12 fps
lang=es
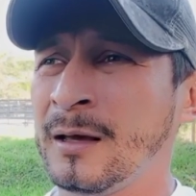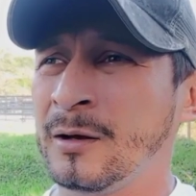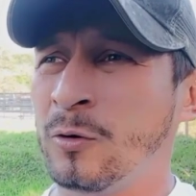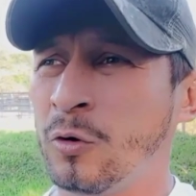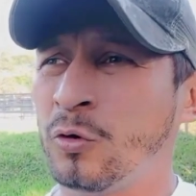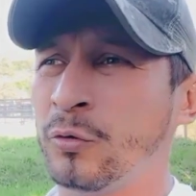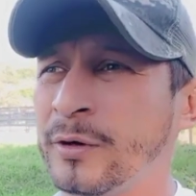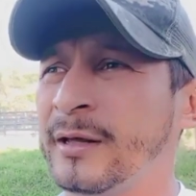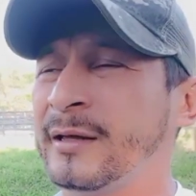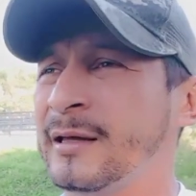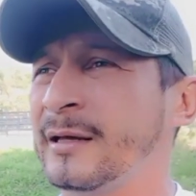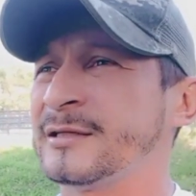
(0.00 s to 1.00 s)

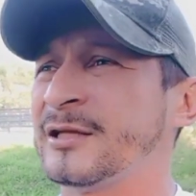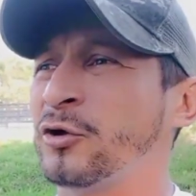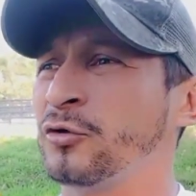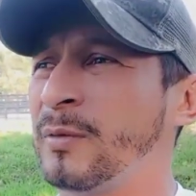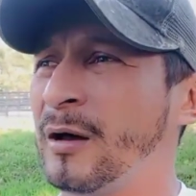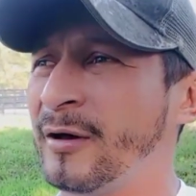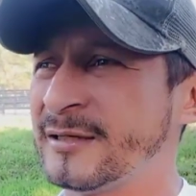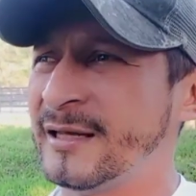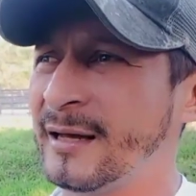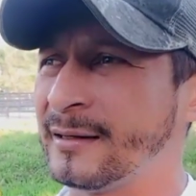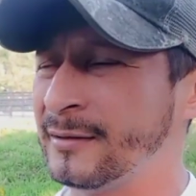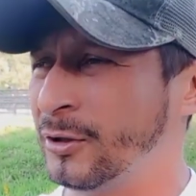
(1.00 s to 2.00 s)
ocurre que se nos va a
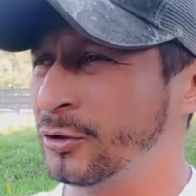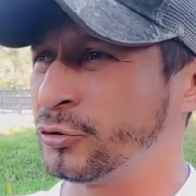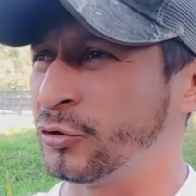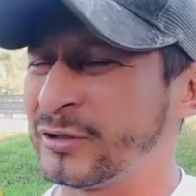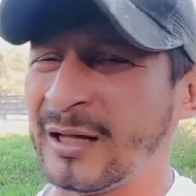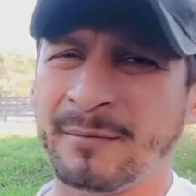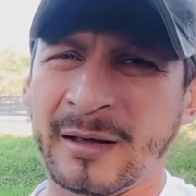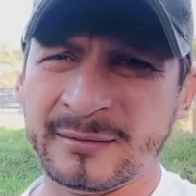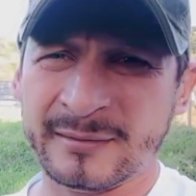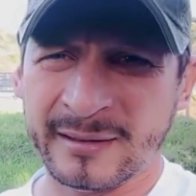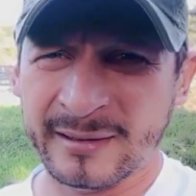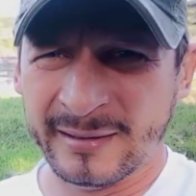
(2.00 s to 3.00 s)
vaciar
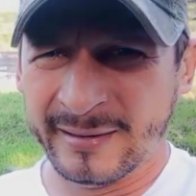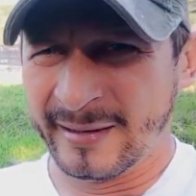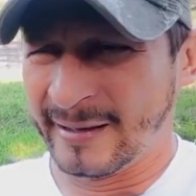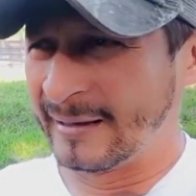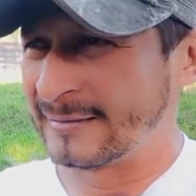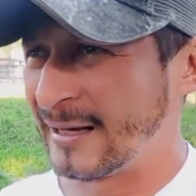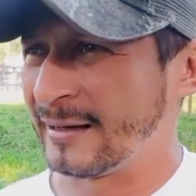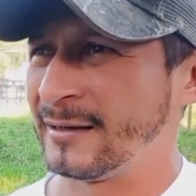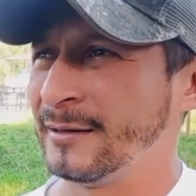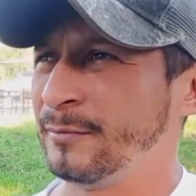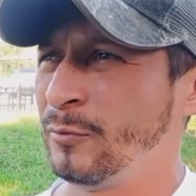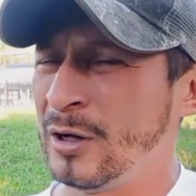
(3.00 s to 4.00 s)
totalmente en
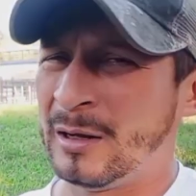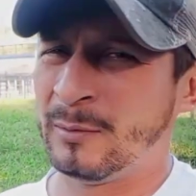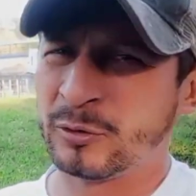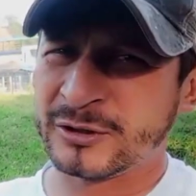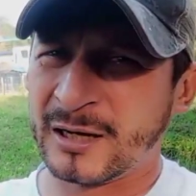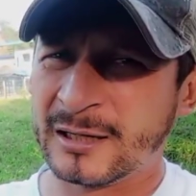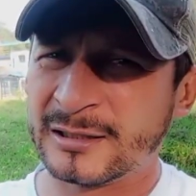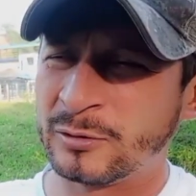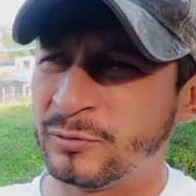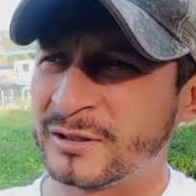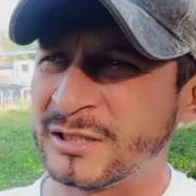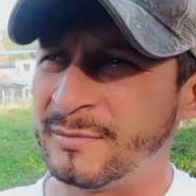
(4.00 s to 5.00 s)
sangre. Voy a mostrarles
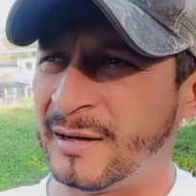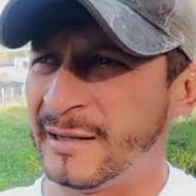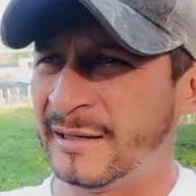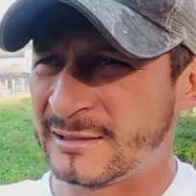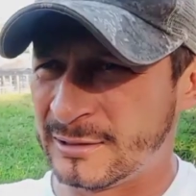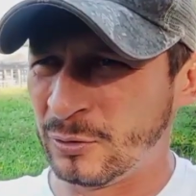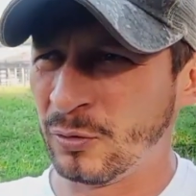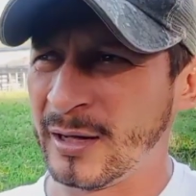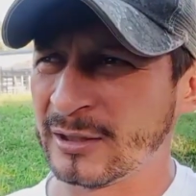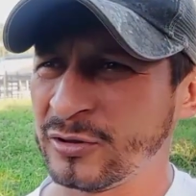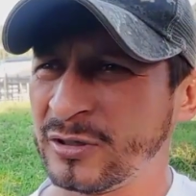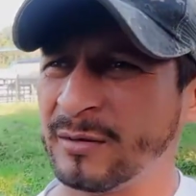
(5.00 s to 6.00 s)
algunas imágenes de un
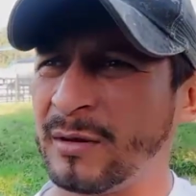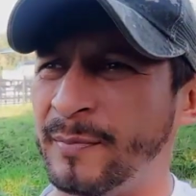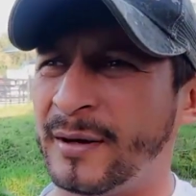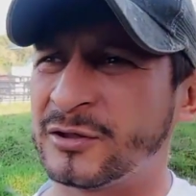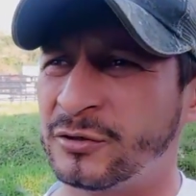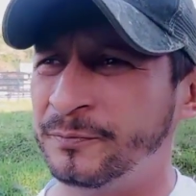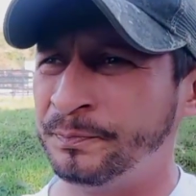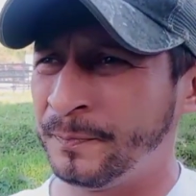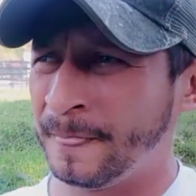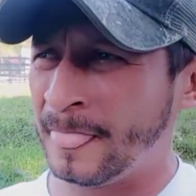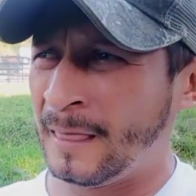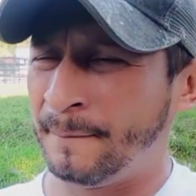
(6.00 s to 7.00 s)
caso que me pasó
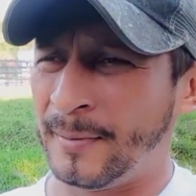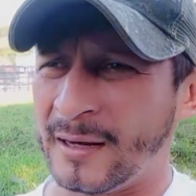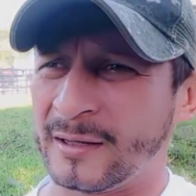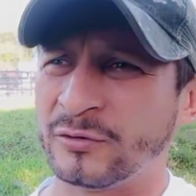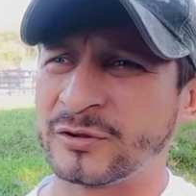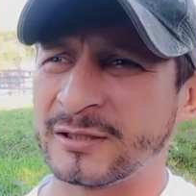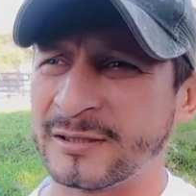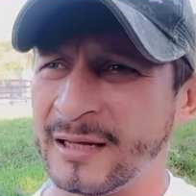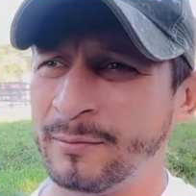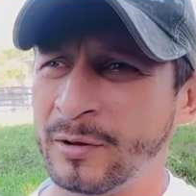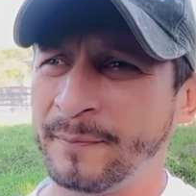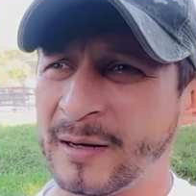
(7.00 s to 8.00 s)
para que ustedes
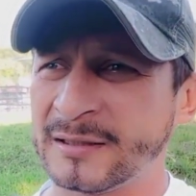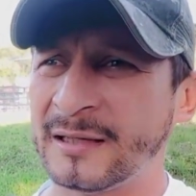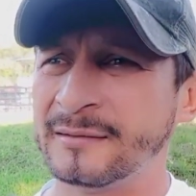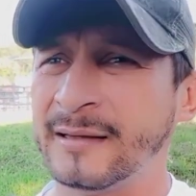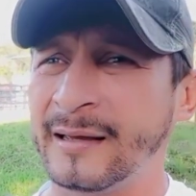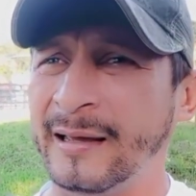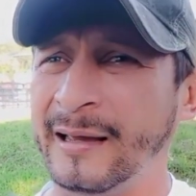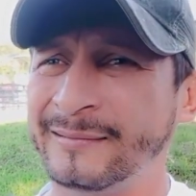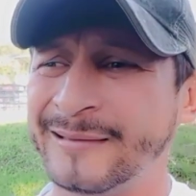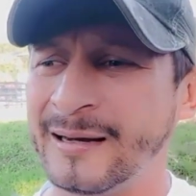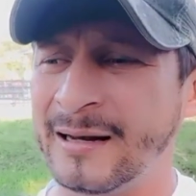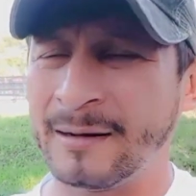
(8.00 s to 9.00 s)
tengan muy presente y
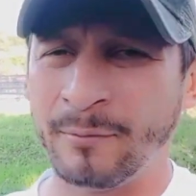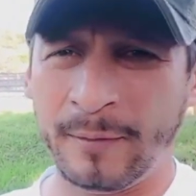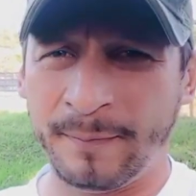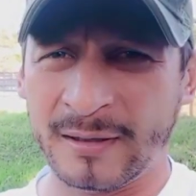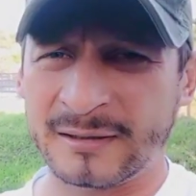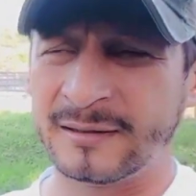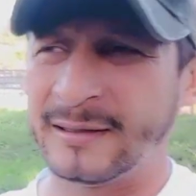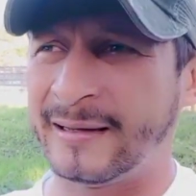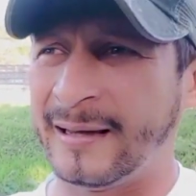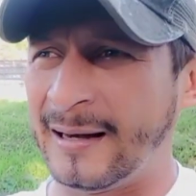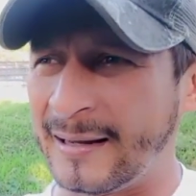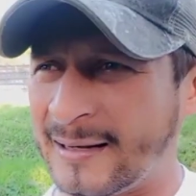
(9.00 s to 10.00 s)
tener muy presente
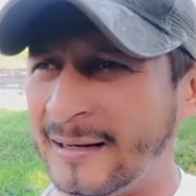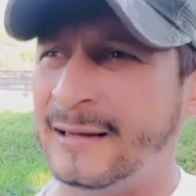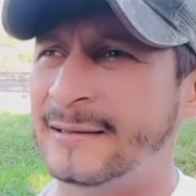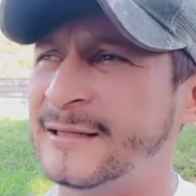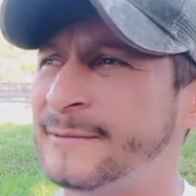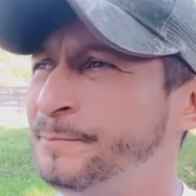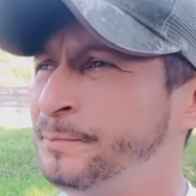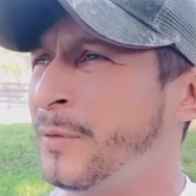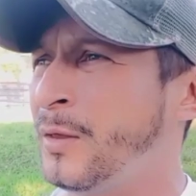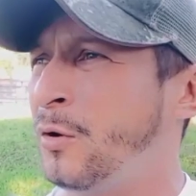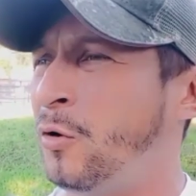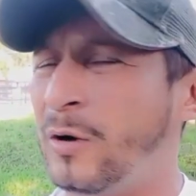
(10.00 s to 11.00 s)
que la ranilla
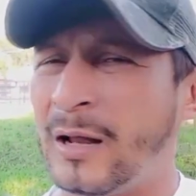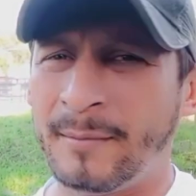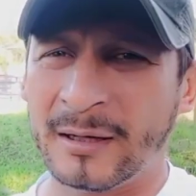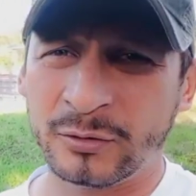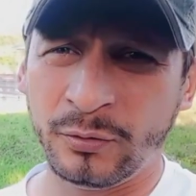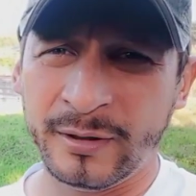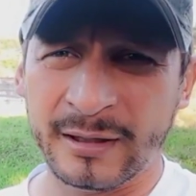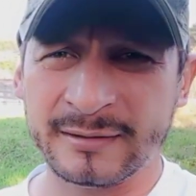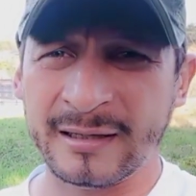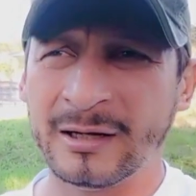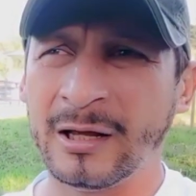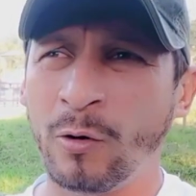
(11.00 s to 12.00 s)
o la hematuria
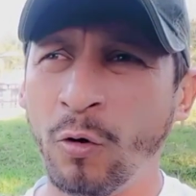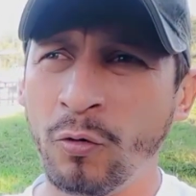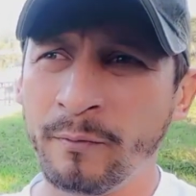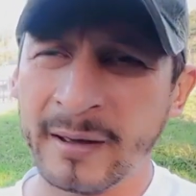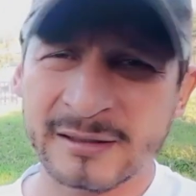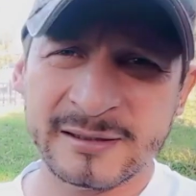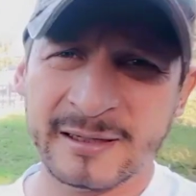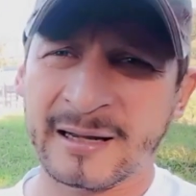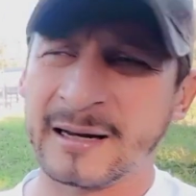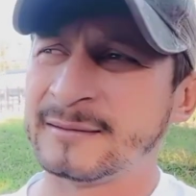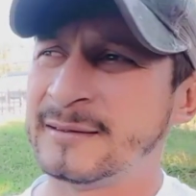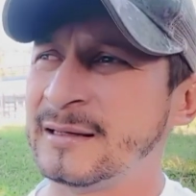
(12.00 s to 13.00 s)
tiene un mes de
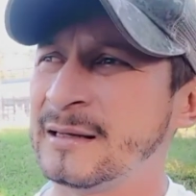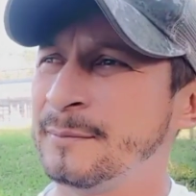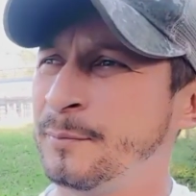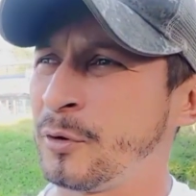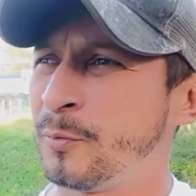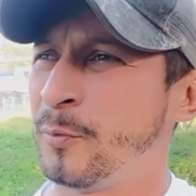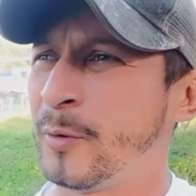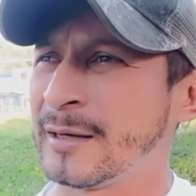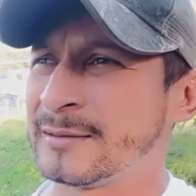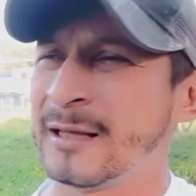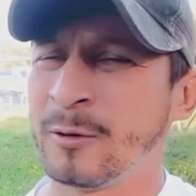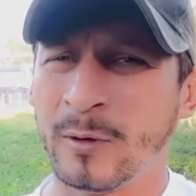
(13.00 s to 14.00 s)
garantía por
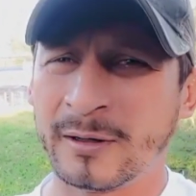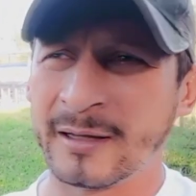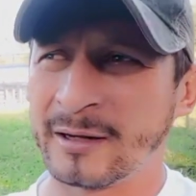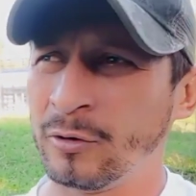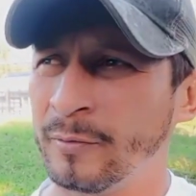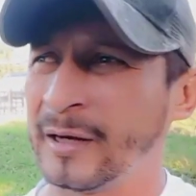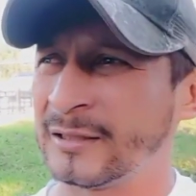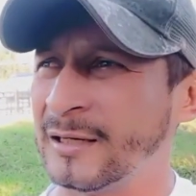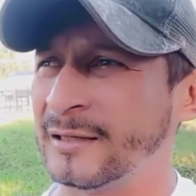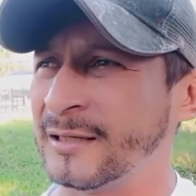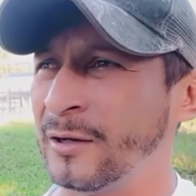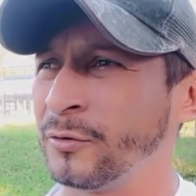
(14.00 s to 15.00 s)
parte de cualquier
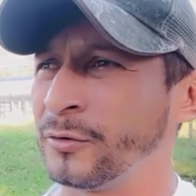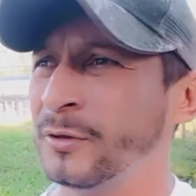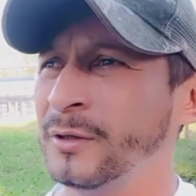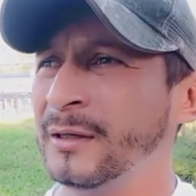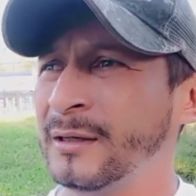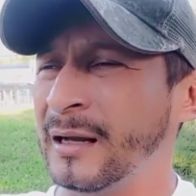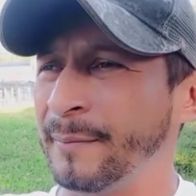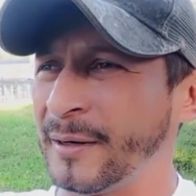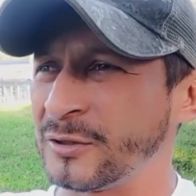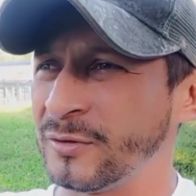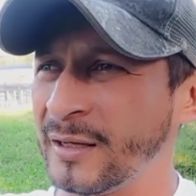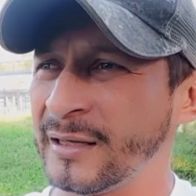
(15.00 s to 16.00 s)
comercializador. La
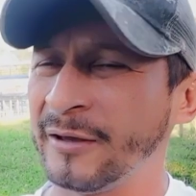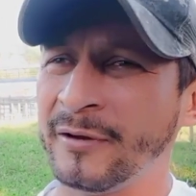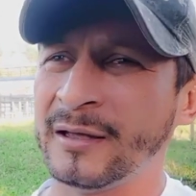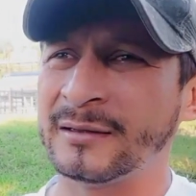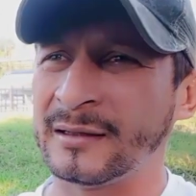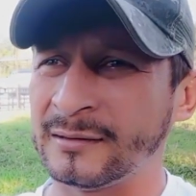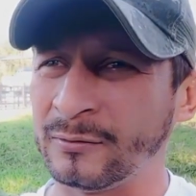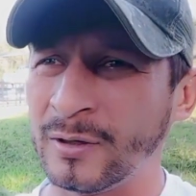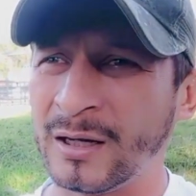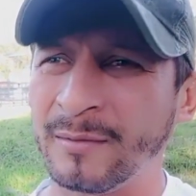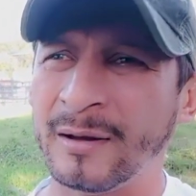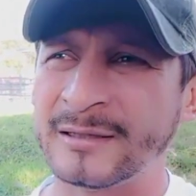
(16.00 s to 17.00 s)
persona que venda un
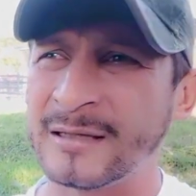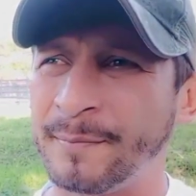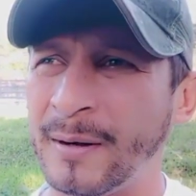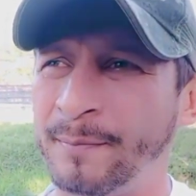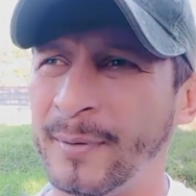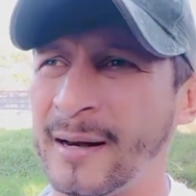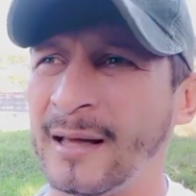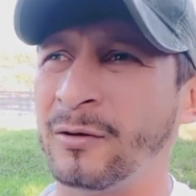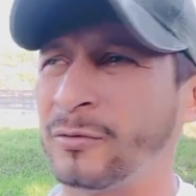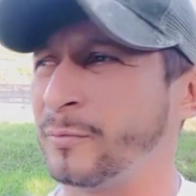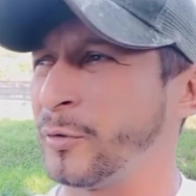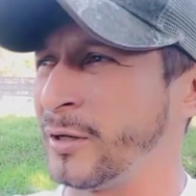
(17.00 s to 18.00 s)
animal ya
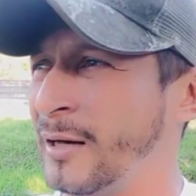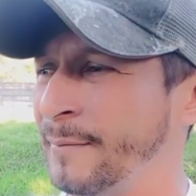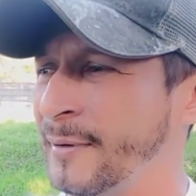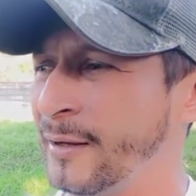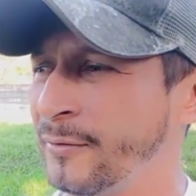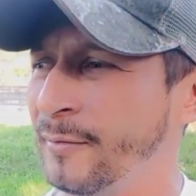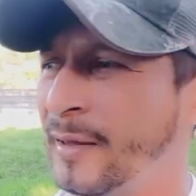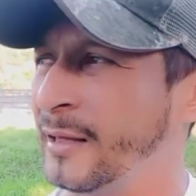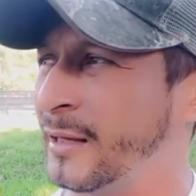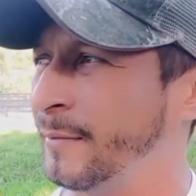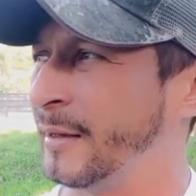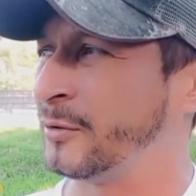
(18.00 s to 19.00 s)
preparado porque le aplicaron
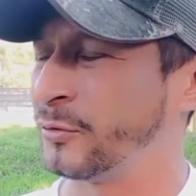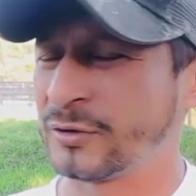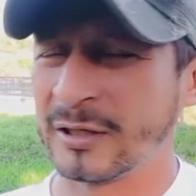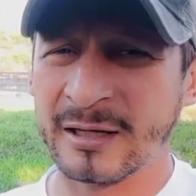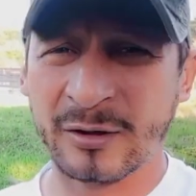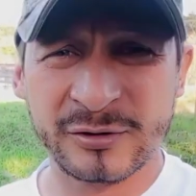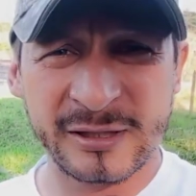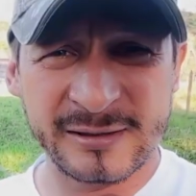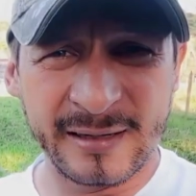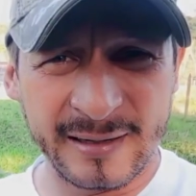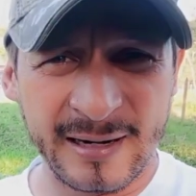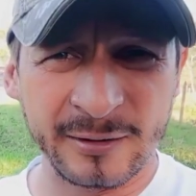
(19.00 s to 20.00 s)
medicamentos y ya no esté
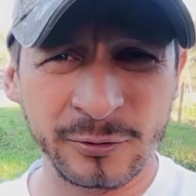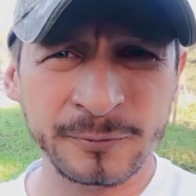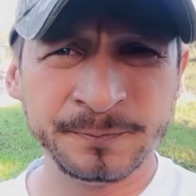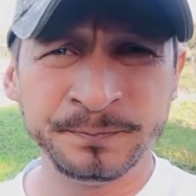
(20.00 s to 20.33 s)
sangrando,